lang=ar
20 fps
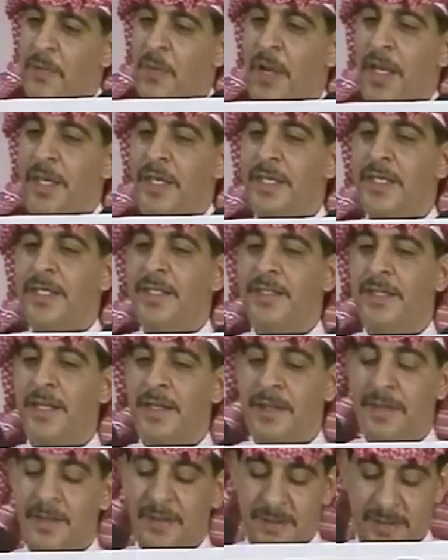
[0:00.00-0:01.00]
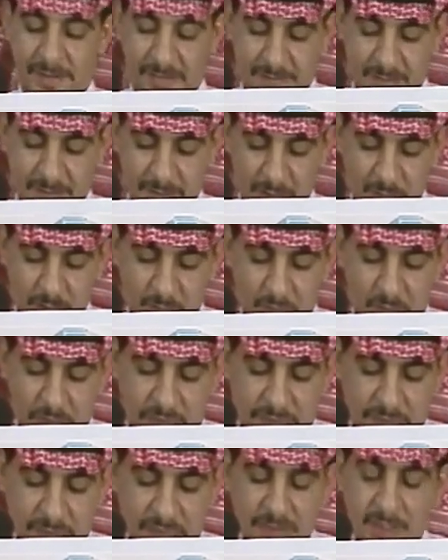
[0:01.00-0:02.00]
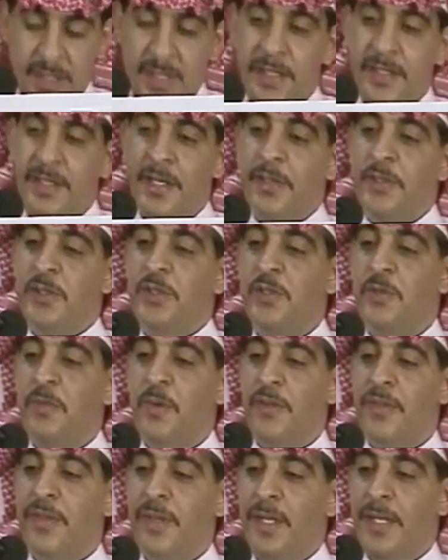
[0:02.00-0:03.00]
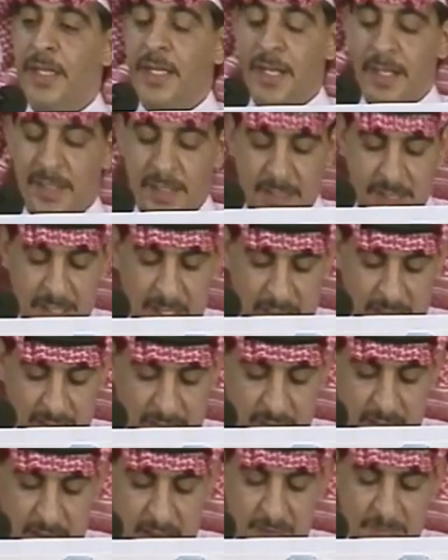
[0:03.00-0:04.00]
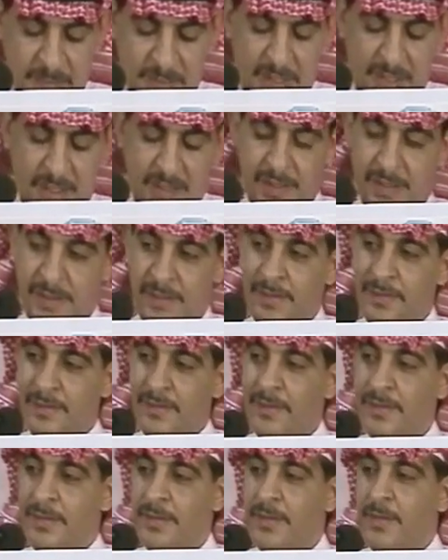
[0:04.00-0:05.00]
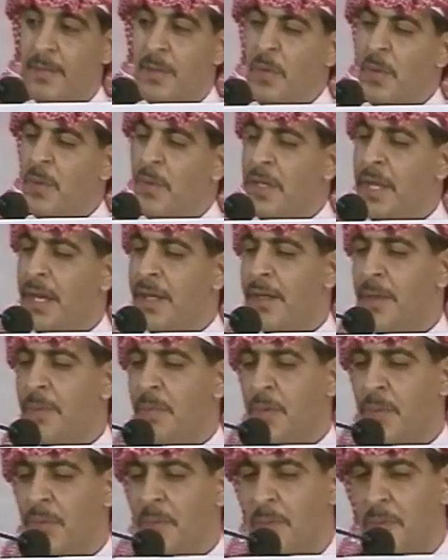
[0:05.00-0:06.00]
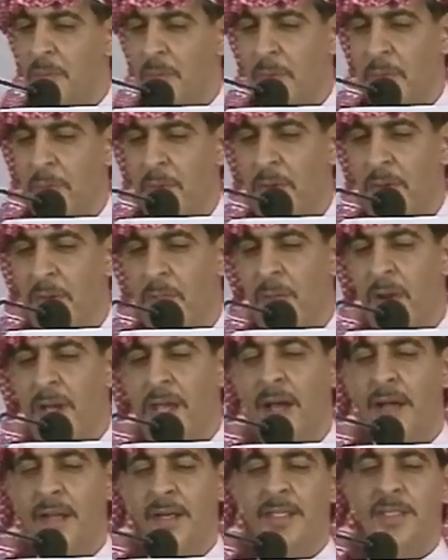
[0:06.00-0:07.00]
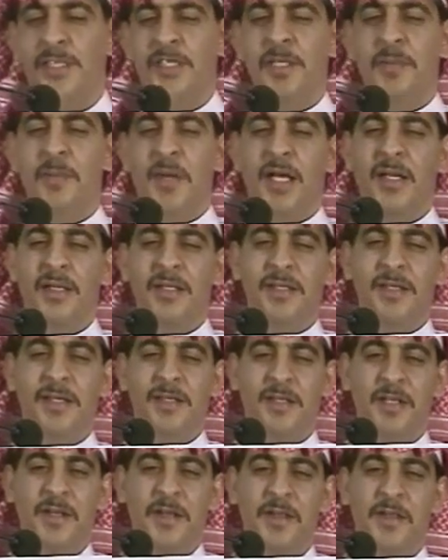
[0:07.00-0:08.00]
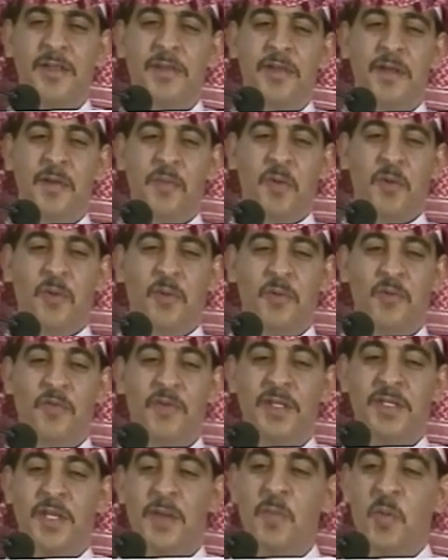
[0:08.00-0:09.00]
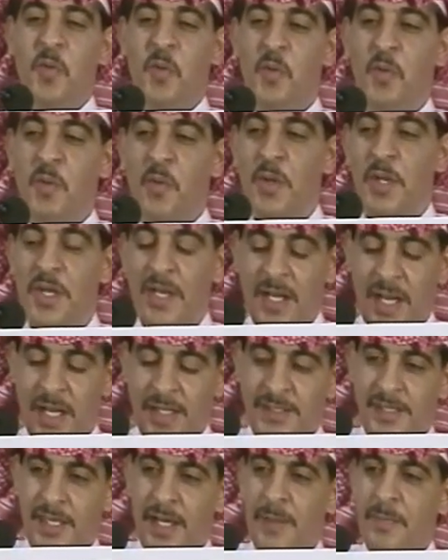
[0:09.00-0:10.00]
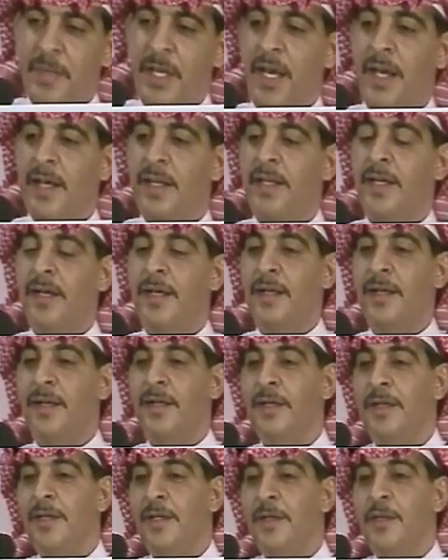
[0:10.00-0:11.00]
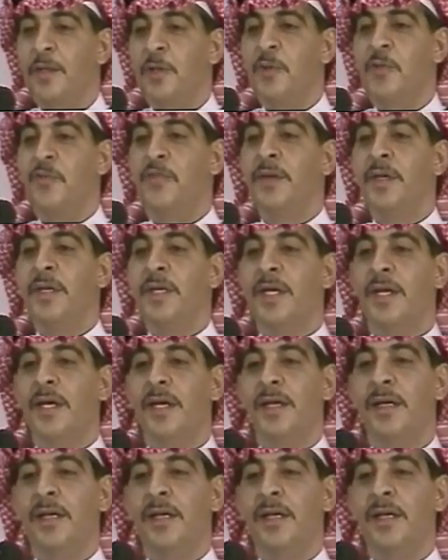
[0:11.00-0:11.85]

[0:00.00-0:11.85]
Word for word: وحيدا وفي الظل نرسم ظلا لأحلامنا وكنا نمر وكانت شمالية إذ تمر فتمحو أصابعنا لنفيق